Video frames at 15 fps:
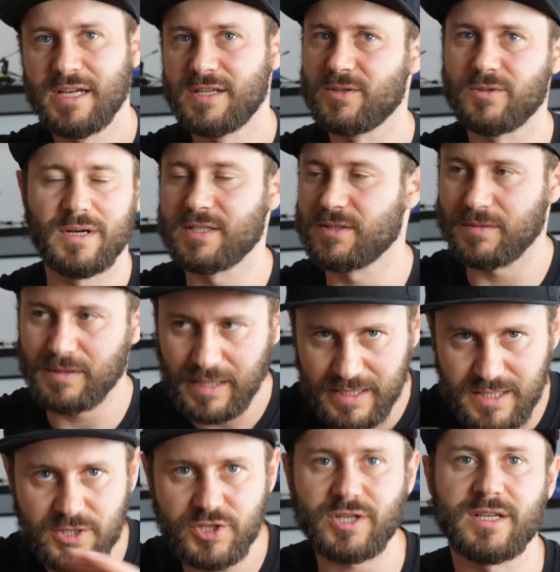so, also einen
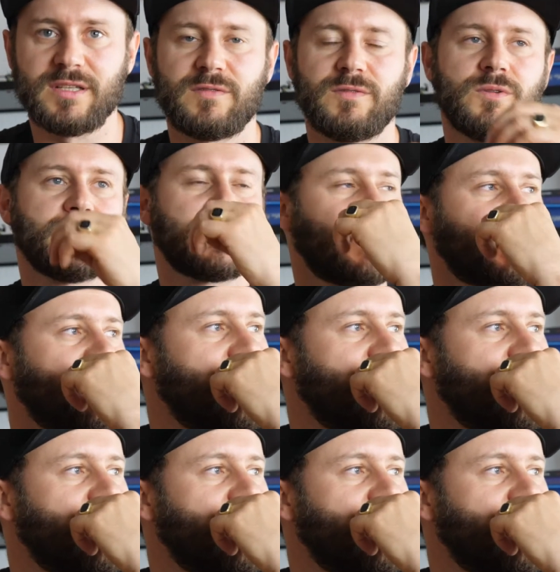riesen Stress verursacht.